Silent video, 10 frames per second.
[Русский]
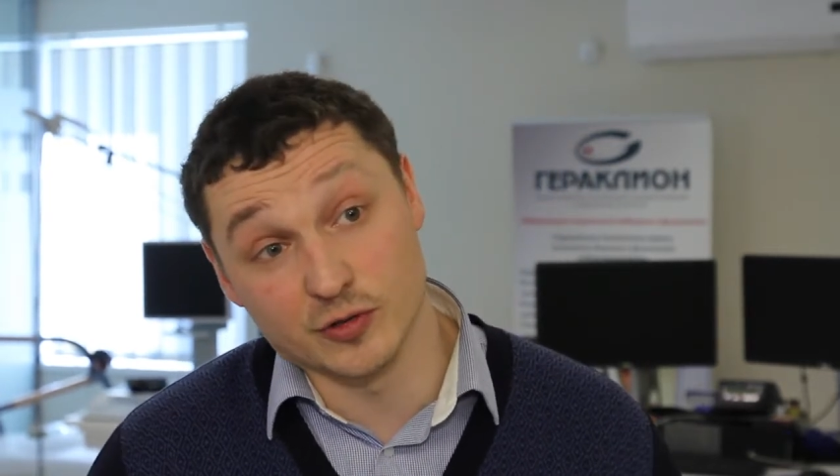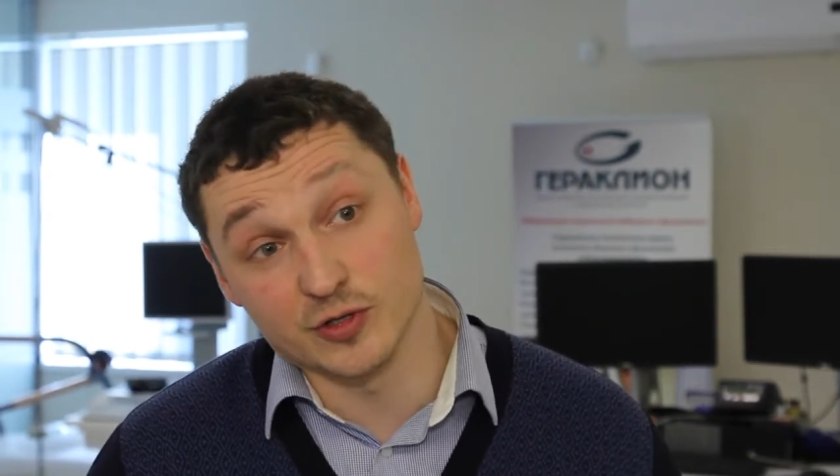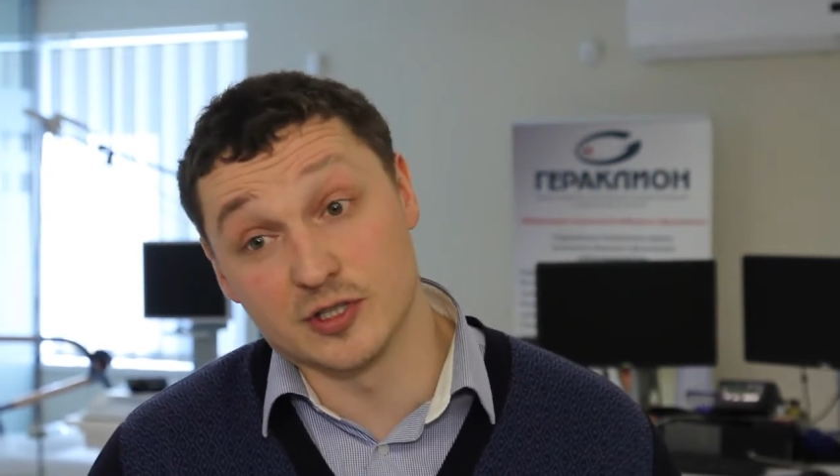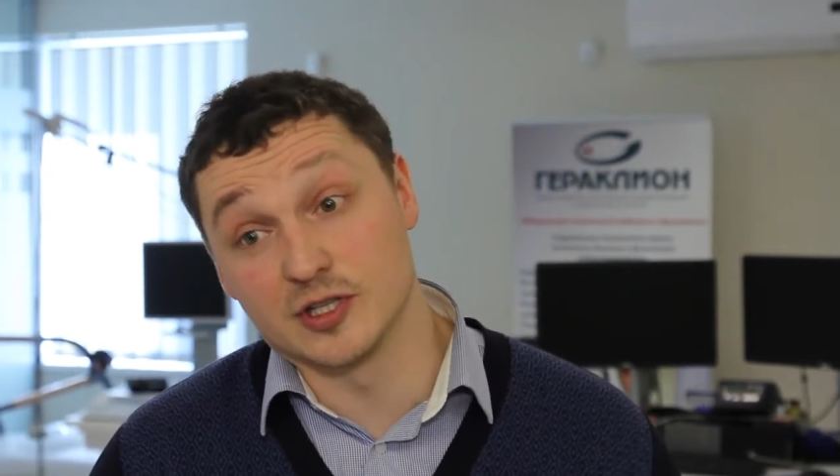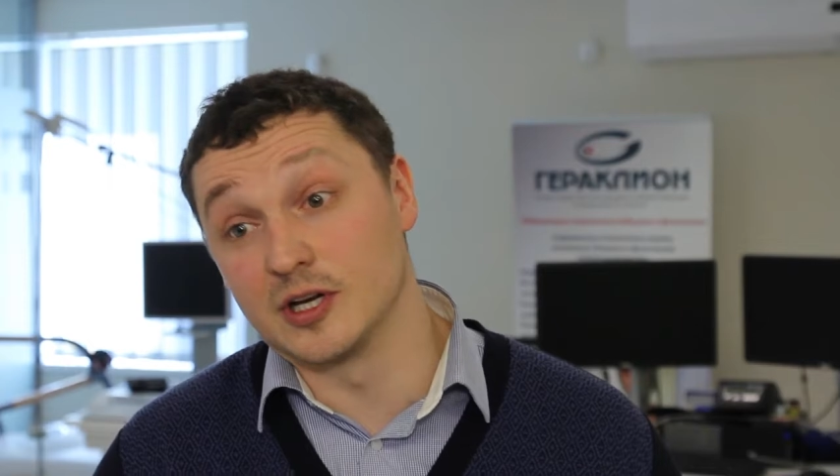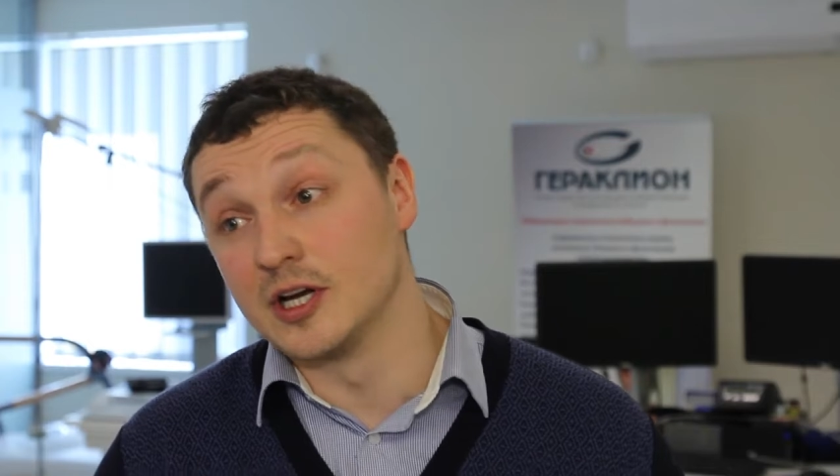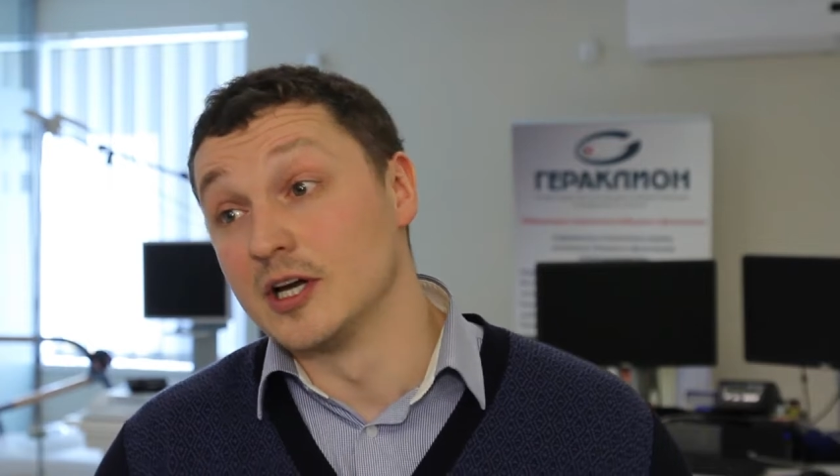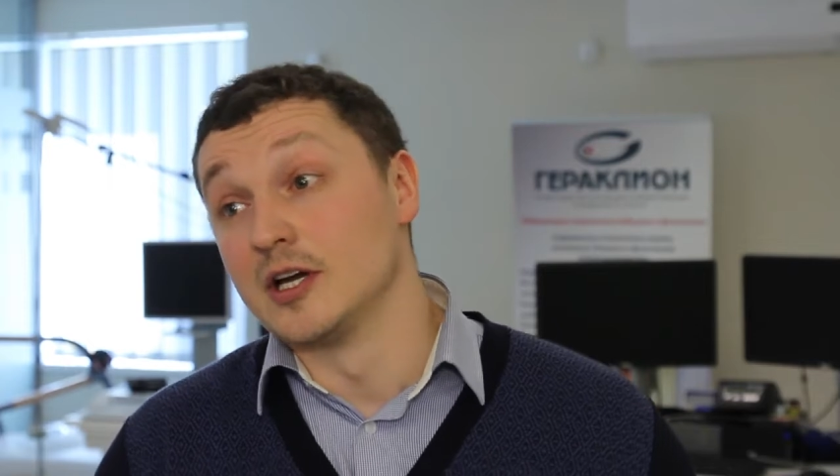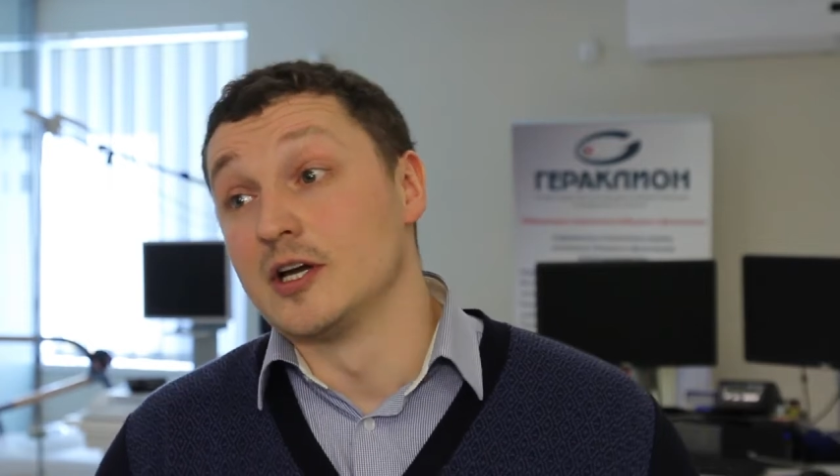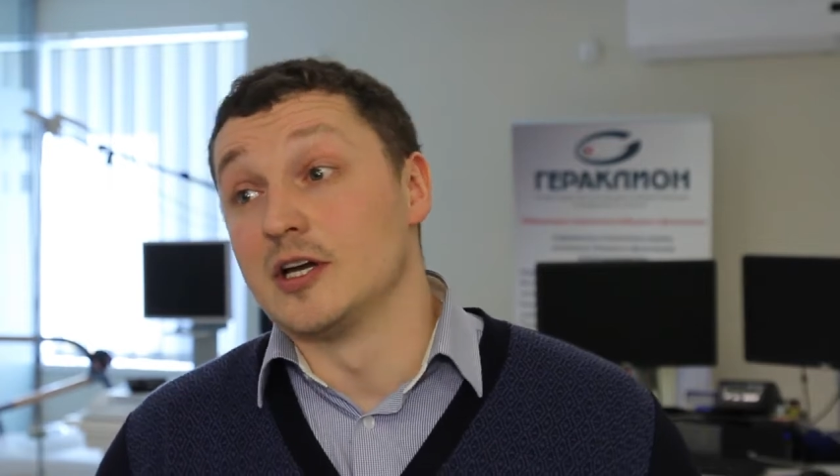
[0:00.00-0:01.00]
То есть, э,
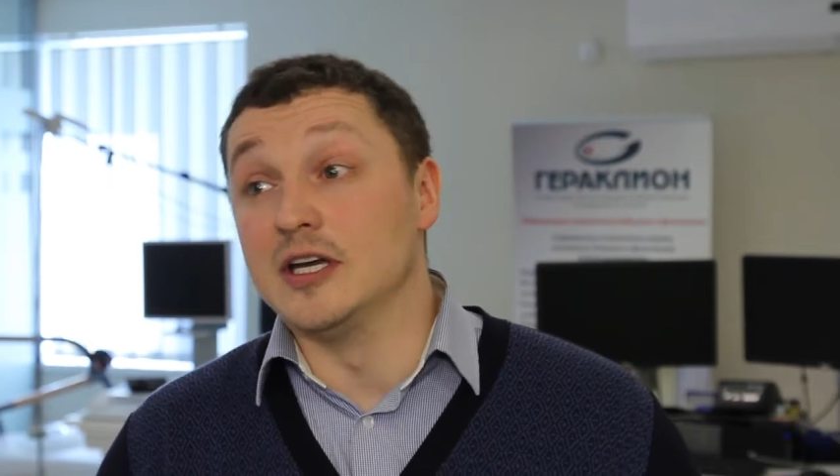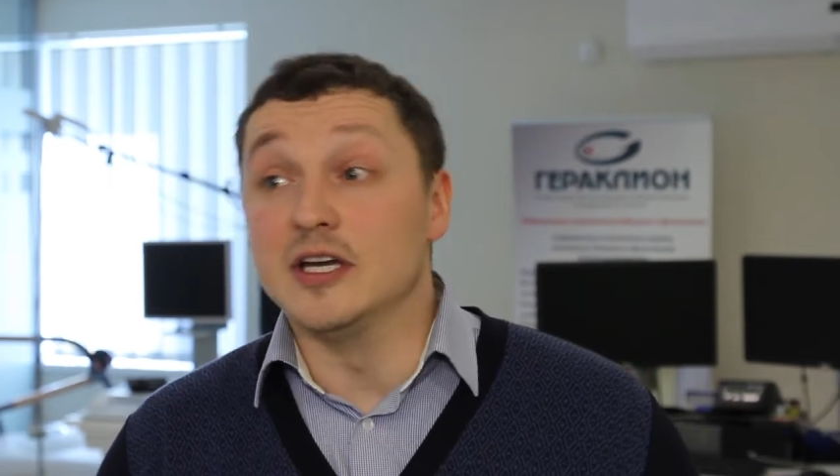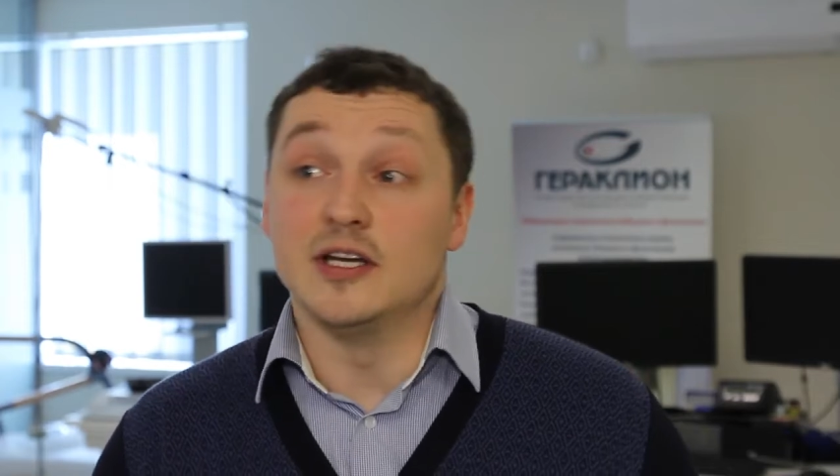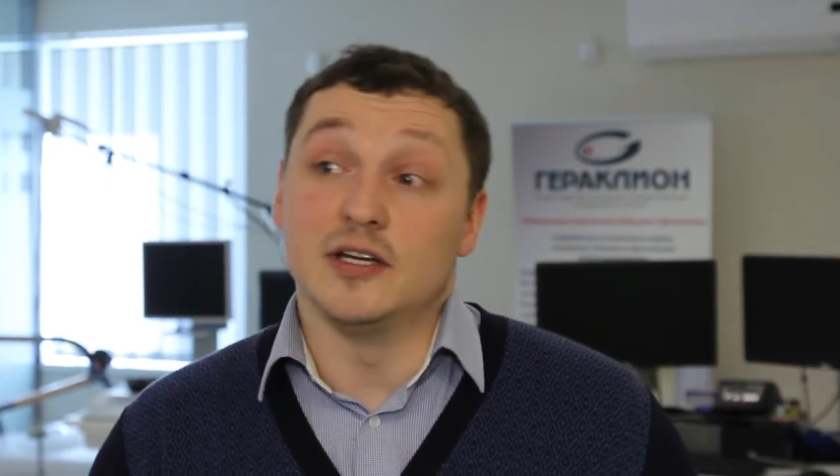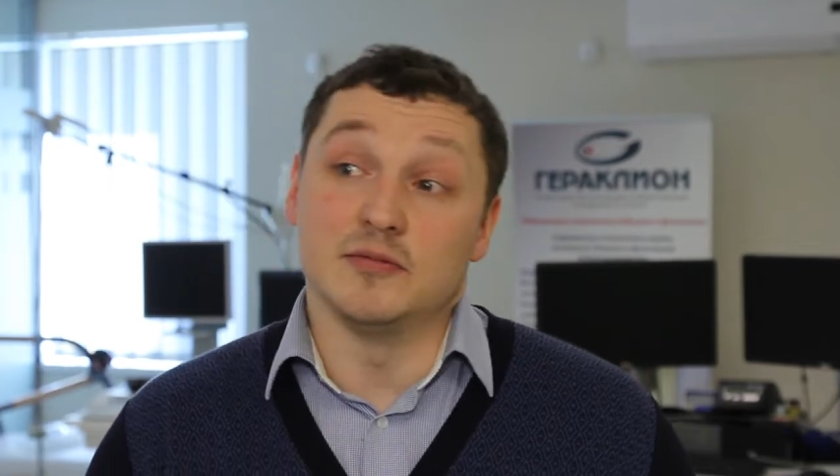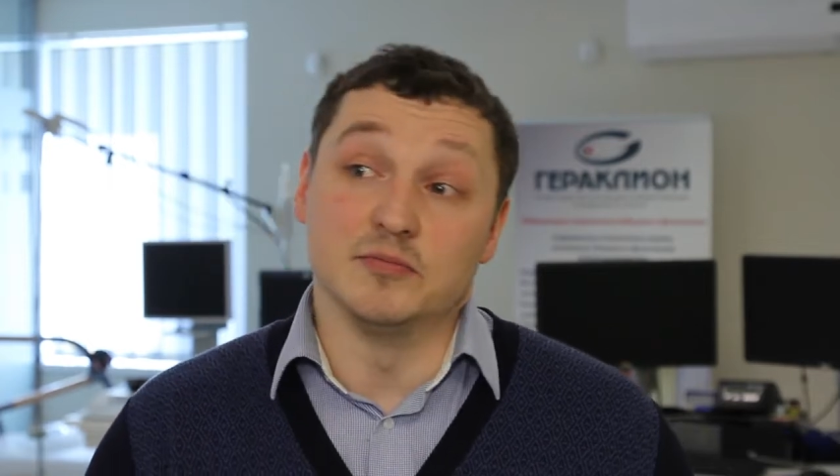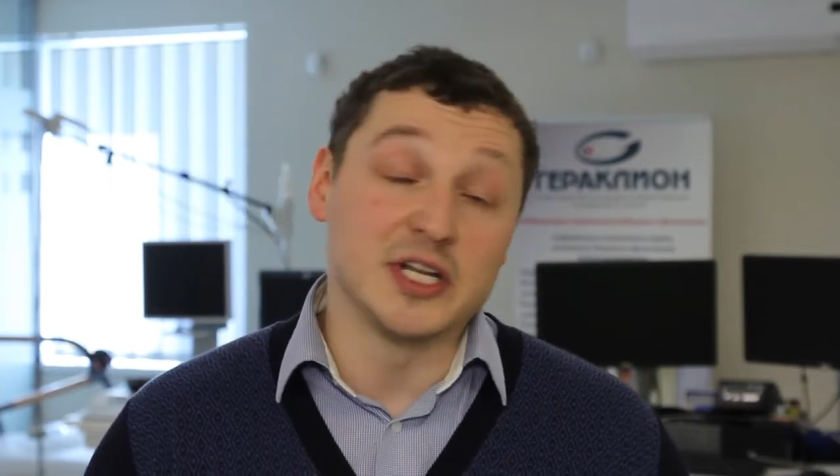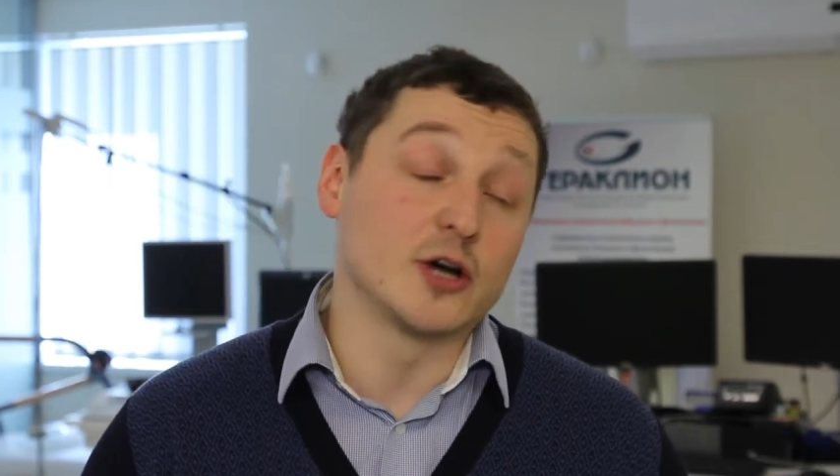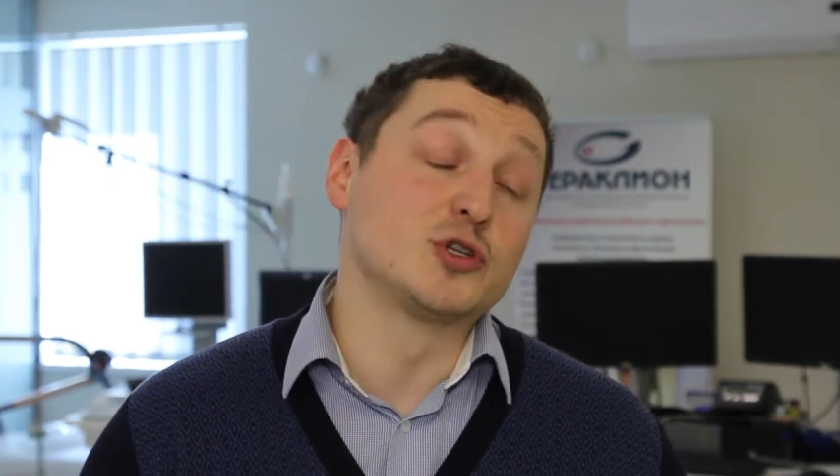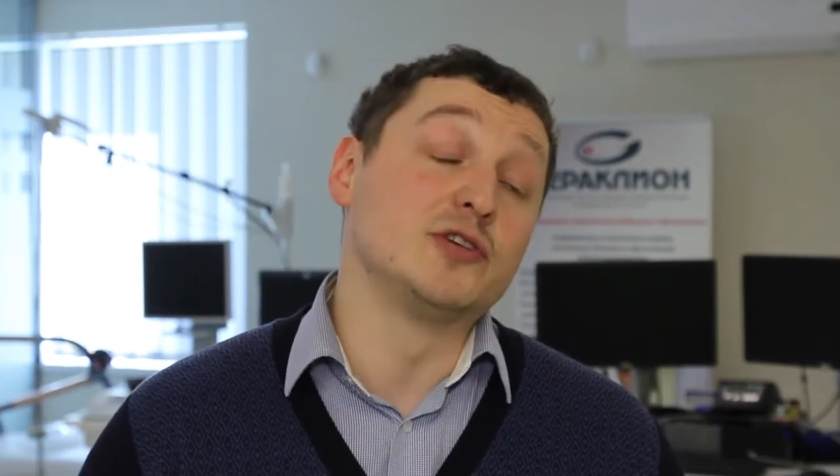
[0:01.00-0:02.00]
и
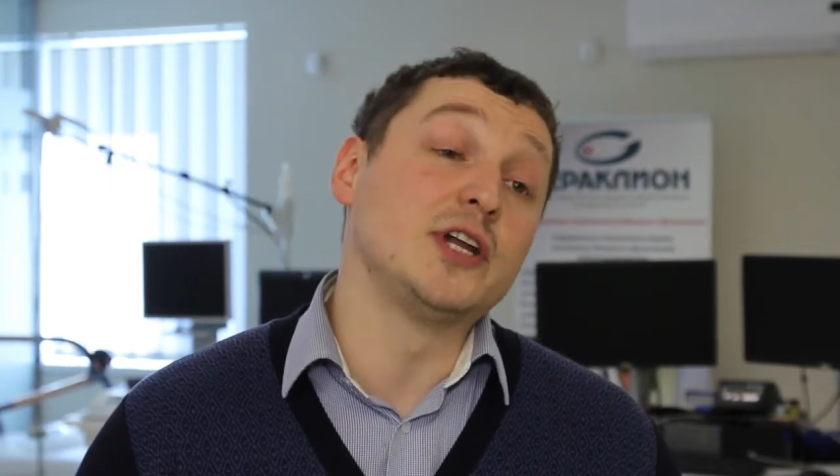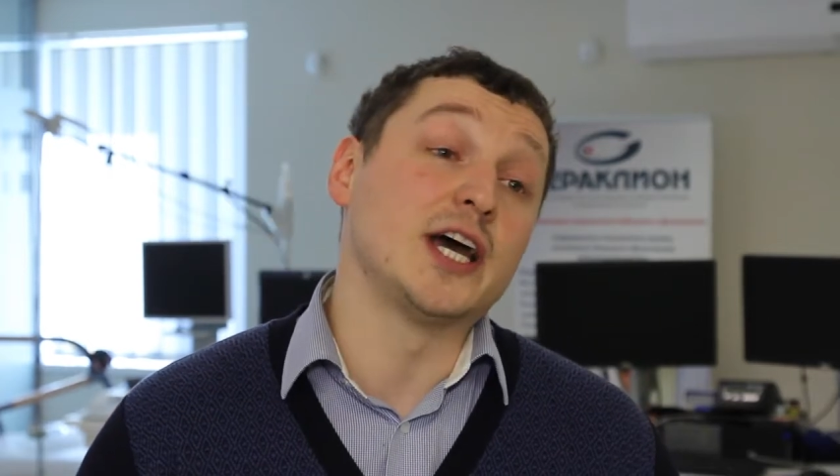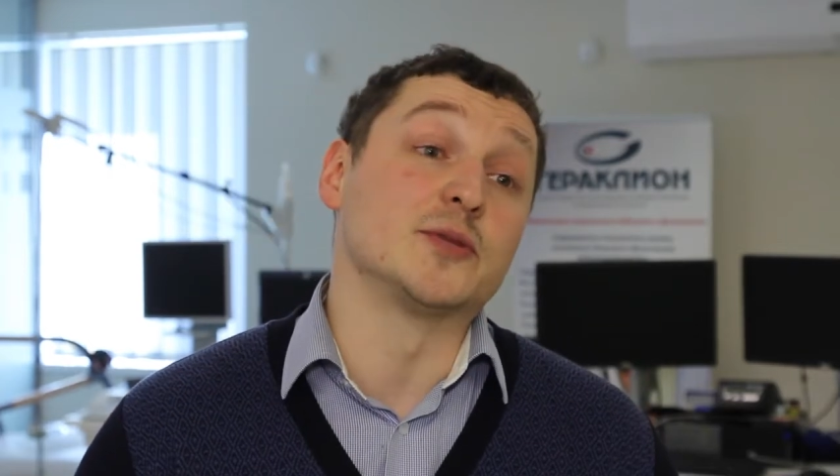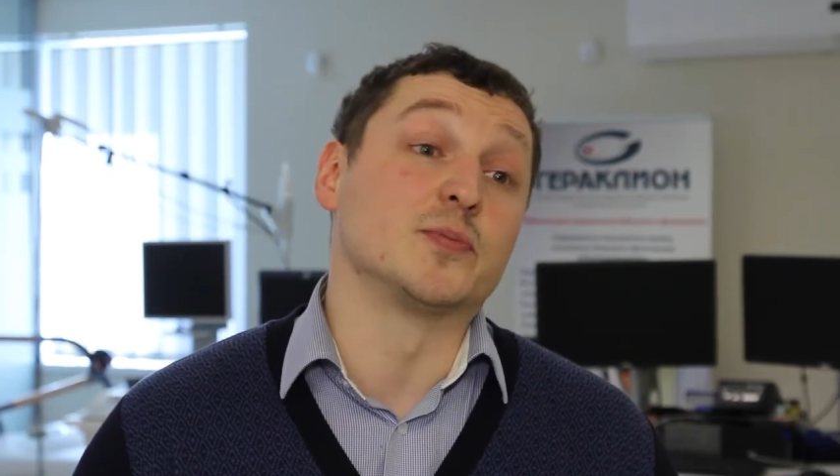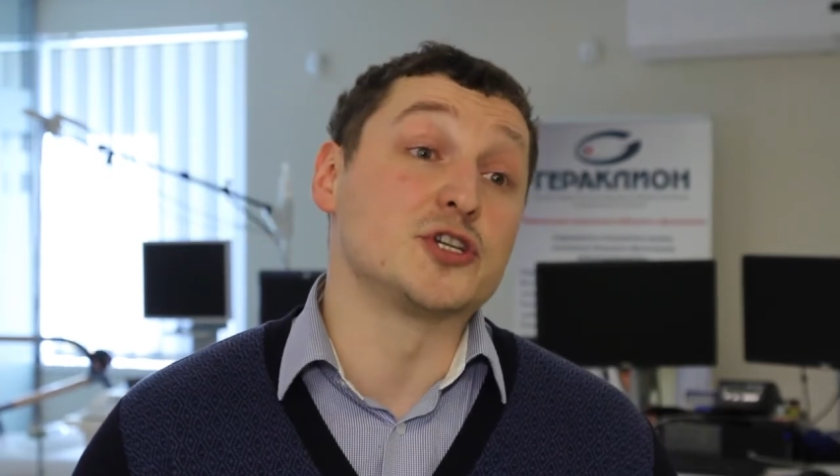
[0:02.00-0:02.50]
меня удивляет,